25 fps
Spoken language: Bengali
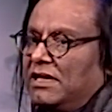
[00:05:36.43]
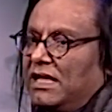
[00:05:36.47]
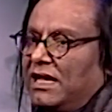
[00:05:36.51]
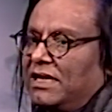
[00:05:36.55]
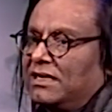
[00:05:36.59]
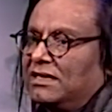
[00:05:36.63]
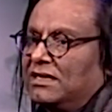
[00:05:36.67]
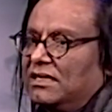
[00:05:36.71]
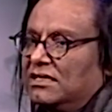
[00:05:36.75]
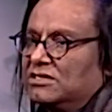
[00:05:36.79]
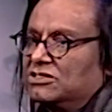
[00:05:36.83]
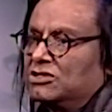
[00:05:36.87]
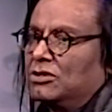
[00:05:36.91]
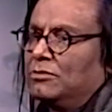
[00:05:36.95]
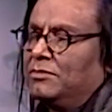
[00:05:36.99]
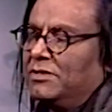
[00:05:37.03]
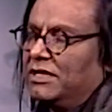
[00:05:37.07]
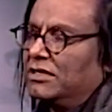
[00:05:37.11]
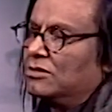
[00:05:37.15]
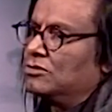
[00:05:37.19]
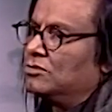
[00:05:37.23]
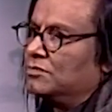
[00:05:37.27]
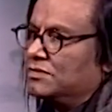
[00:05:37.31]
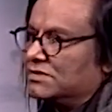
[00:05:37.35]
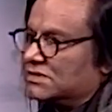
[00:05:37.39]
একটা সময়
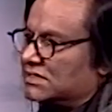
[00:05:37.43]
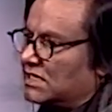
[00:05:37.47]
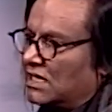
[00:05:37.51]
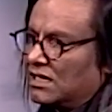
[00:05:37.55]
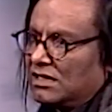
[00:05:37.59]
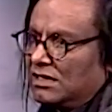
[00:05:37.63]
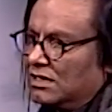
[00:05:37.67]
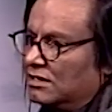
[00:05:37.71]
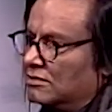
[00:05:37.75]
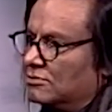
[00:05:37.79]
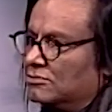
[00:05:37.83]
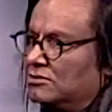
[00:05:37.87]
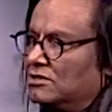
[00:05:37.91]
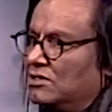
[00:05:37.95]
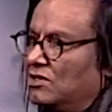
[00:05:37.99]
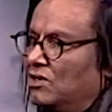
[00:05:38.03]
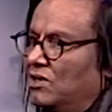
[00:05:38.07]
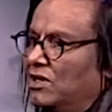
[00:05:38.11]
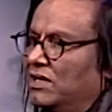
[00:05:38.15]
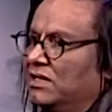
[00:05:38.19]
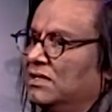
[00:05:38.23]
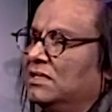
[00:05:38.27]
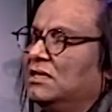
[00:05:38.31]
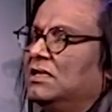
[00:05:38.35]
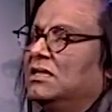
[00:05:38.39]
খুব স্ট্রাগল করতে
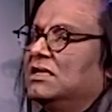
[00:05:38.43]
হয়